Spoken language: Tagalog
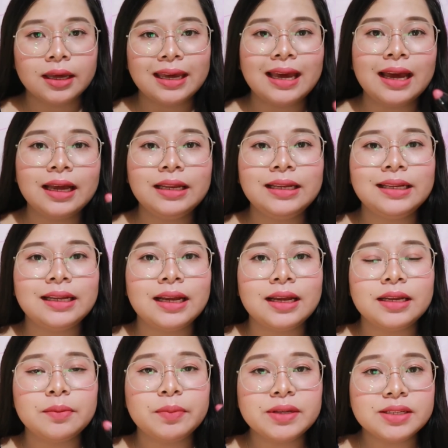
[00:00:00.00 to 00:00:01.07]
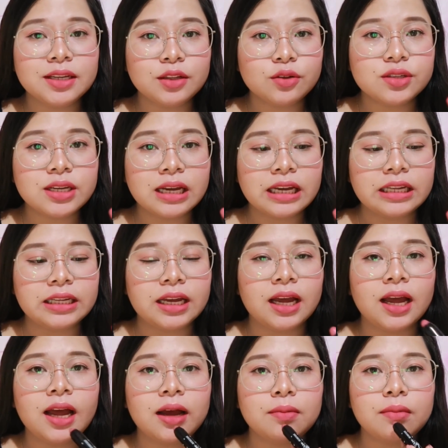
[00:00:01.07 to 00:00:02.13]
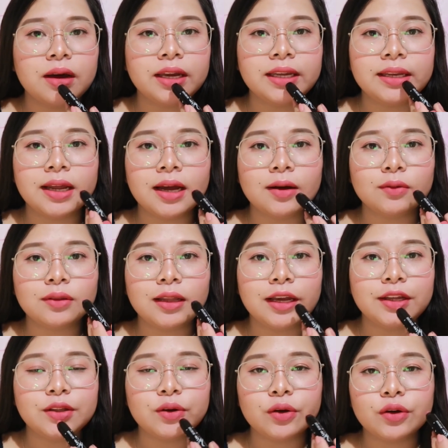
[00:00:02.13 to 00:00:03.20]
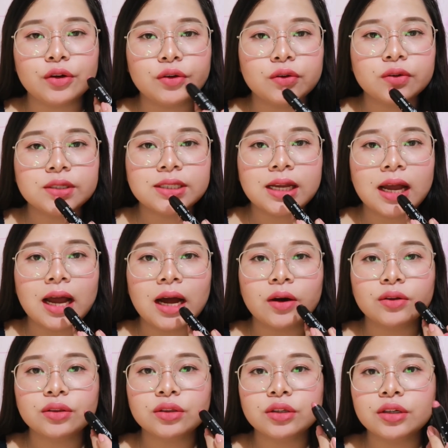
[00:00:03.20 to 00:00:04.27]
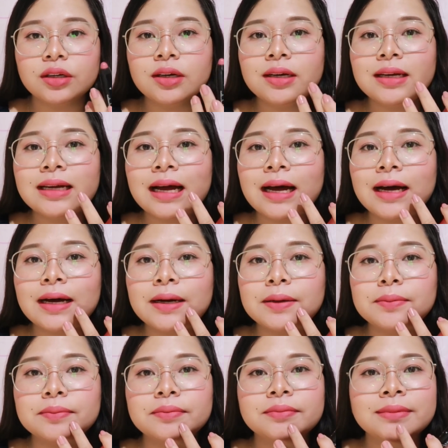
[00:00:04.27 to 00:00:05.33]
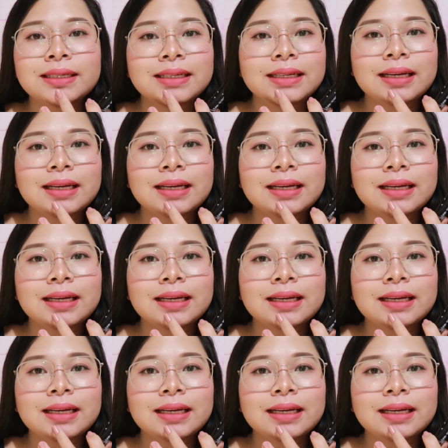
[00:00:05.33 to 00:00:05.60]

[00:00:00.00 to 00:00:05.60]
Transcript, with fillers: Kaya kanina, napansin ko sa kanya habang ina-outline ko yung sa outer, um,